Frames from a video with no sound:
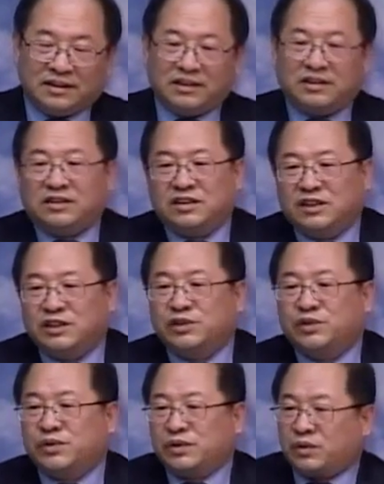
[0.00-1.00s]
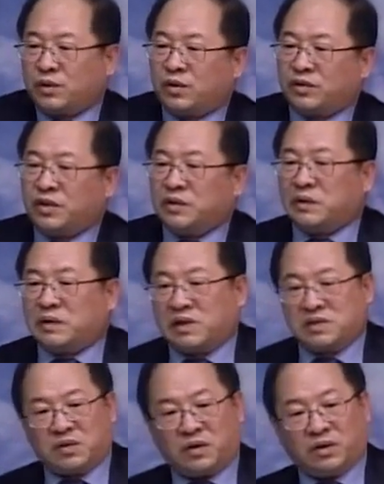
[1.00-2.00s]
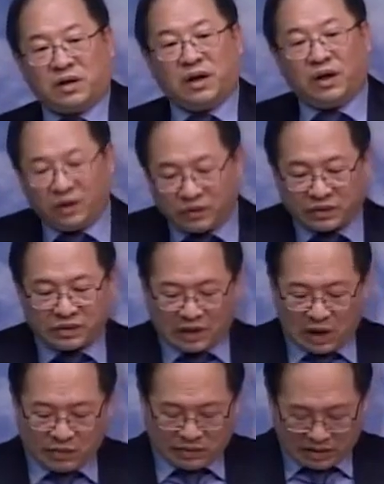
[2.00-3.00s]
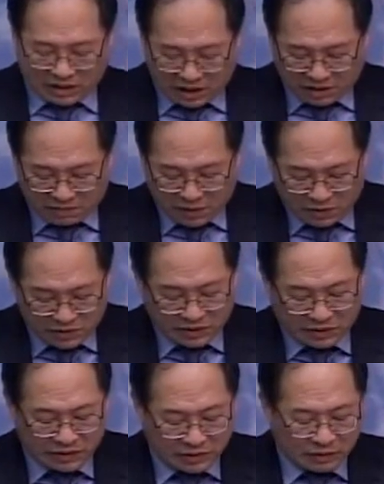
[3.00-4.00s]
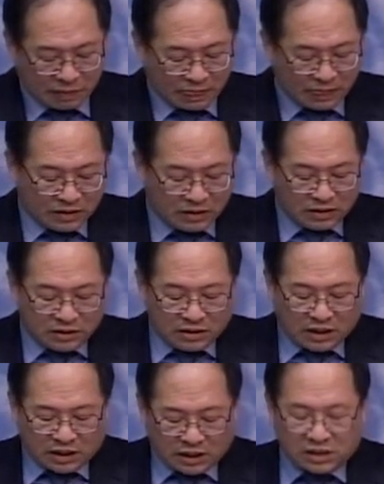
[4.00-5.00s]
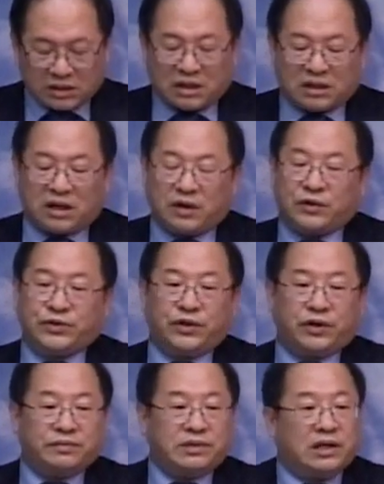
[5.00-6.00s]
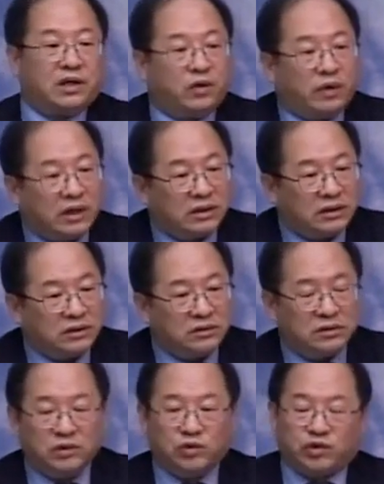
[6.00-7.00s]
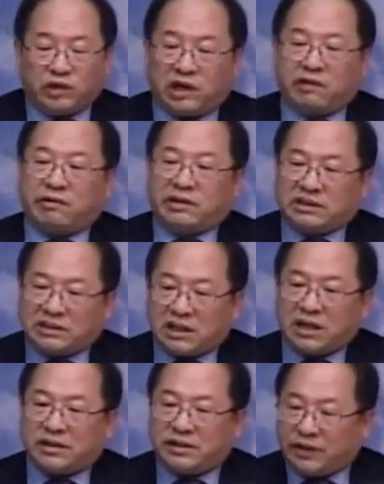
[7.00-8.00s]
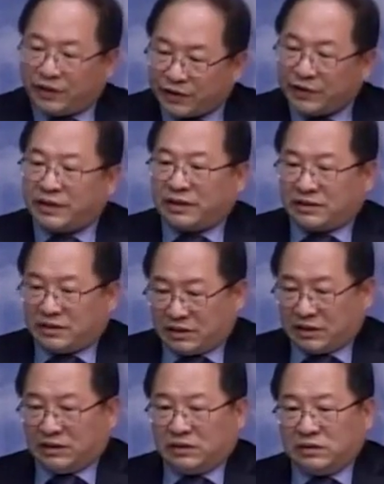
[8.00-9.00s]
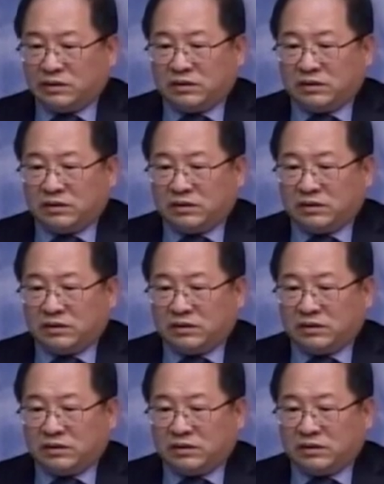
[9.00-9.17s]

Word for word: 이 일을 이룰 수 있도록 성령께서 계속 그 가운데 개입해 오신 거죠. 아까 이야기한 것처럼 세례와는 구약과 신약을 연결하는 자예요.